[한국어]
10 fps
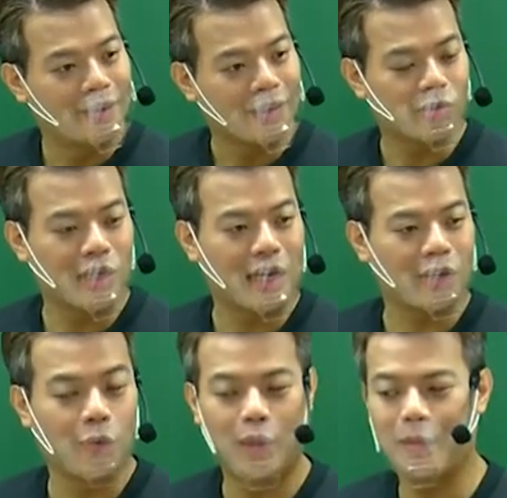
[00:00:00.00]
나중에 얘랑
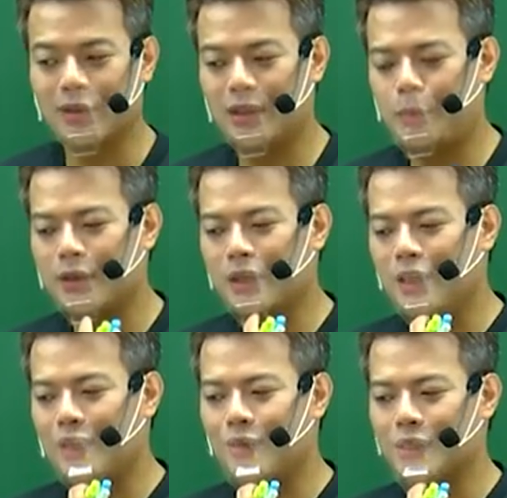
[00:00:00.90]
결혼하면 티파니
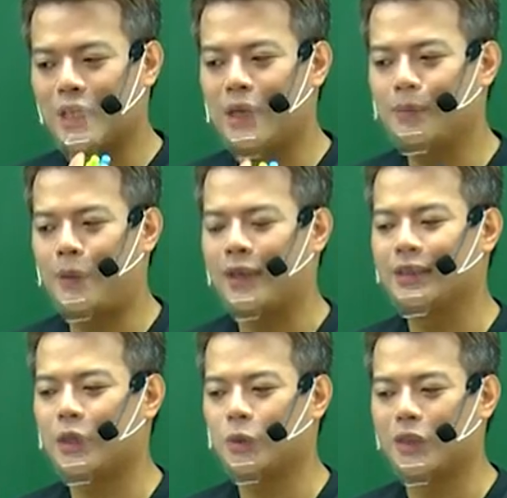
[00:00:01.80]
1kg짜리
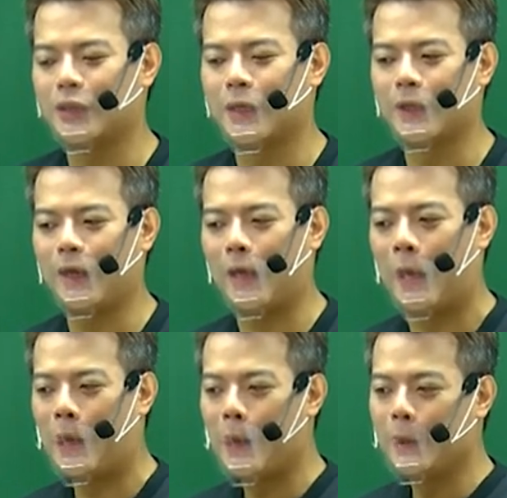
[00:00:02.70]
반지 사줘야 된다는데
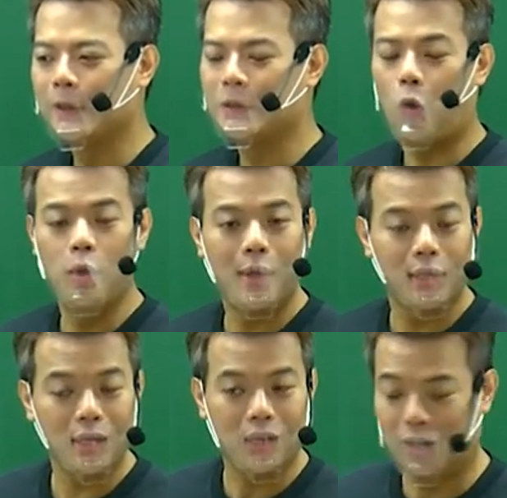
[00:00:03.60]
그게
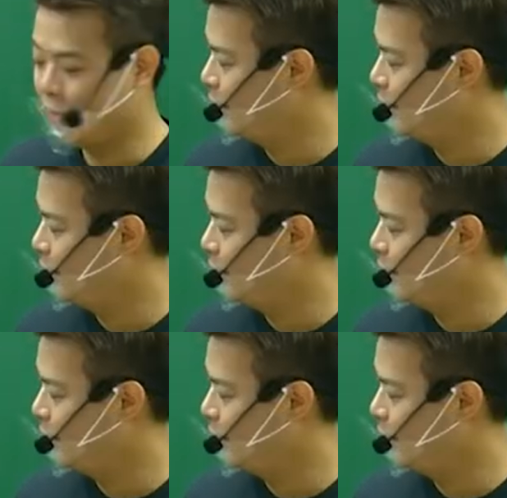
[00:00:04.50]
얼마일까?